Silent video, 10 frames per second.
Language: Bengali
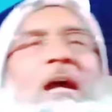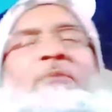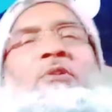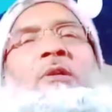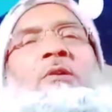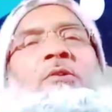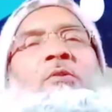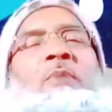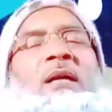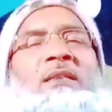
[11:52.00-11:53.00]
আমি
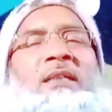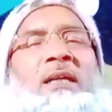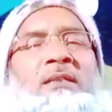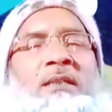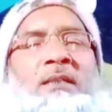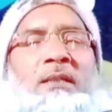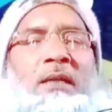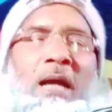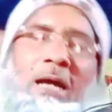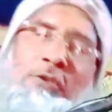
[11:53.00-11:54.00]
এখনও বাঁধি আছি
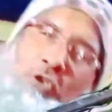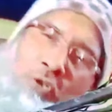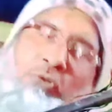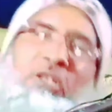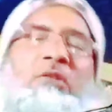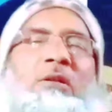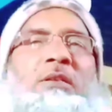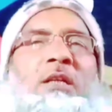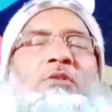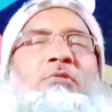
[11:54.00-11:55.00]
আর যখনই
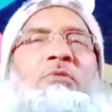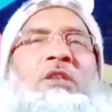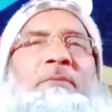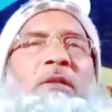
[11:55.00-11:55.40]
কথাটা শুনতে